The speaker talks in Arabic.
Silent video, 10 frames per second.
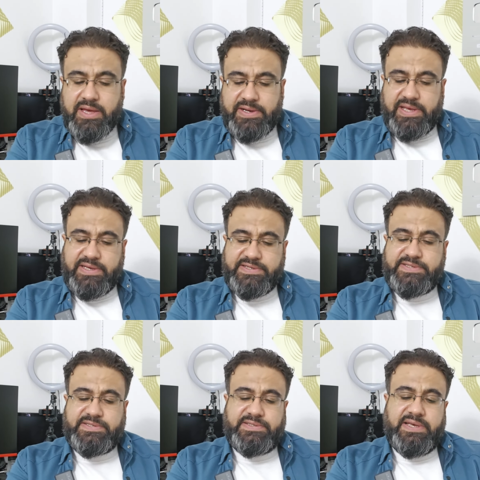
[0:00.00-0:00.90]

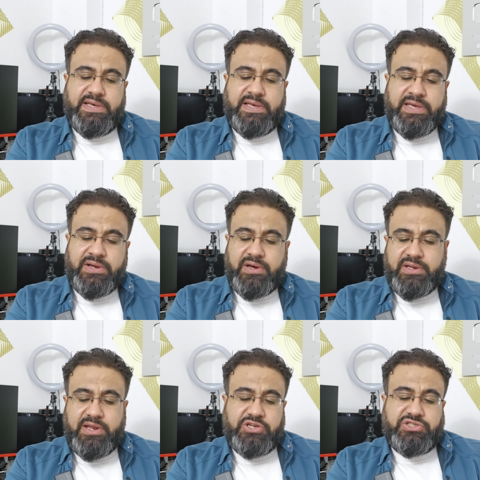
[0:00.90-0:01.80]
رئيس
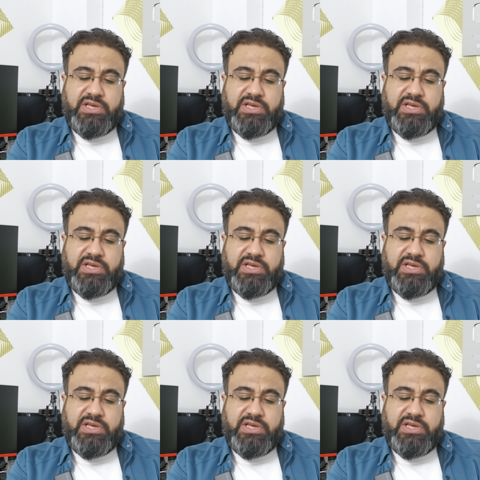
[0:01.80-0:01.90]
ايران